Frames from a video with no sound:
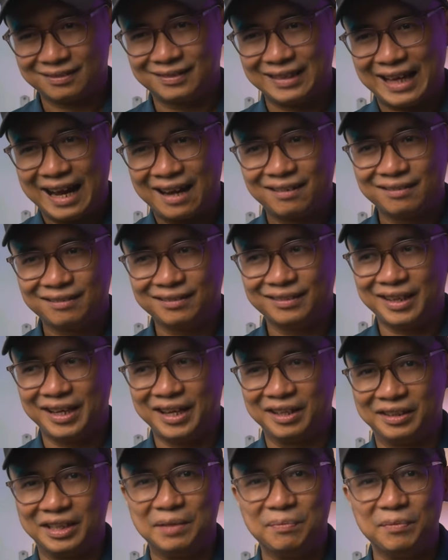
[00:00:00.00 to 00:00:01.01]
đáng để
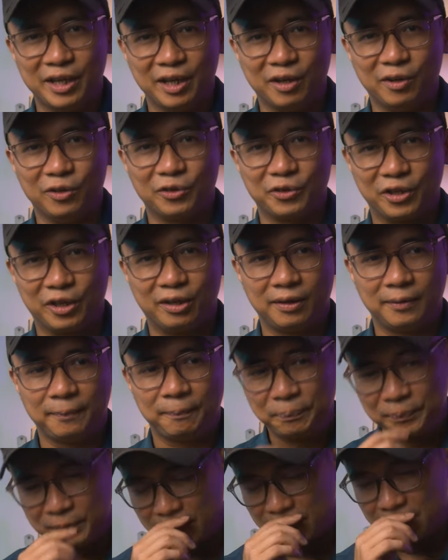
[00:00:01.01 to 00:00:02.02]
tìm hiểu đó.
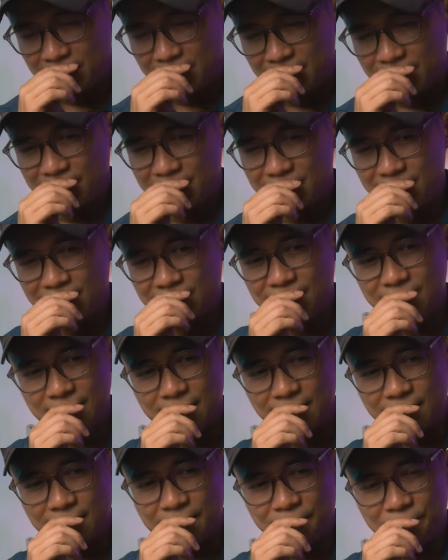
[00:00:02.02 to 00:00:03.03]
Thì
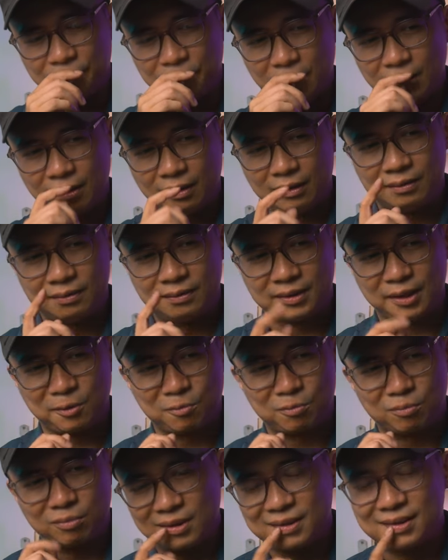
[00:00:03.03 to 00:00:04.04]
uh,
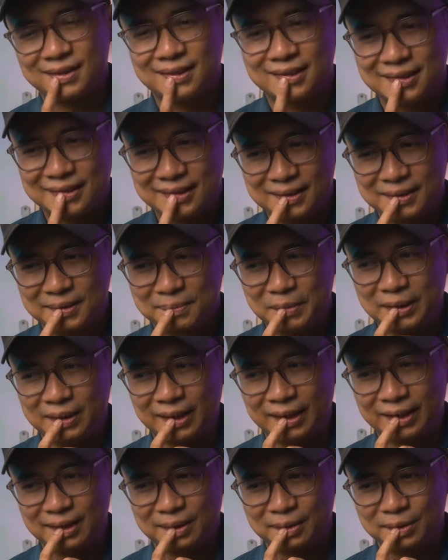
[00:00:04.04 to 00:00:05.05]
trong uh, mình
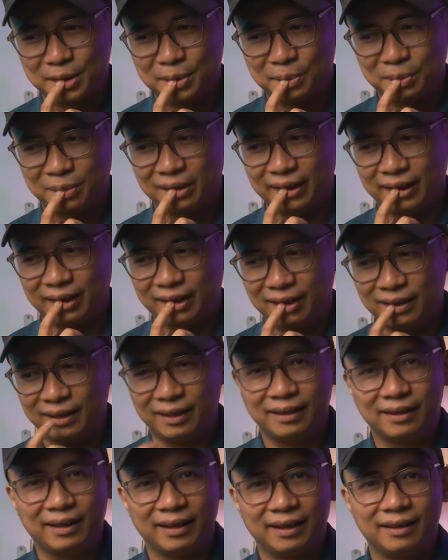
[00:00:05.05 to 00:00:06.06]
thấy rằng trong cái
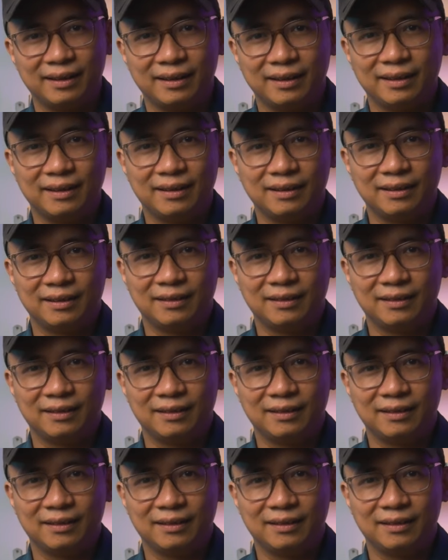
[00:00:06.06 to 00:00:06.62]
cái cái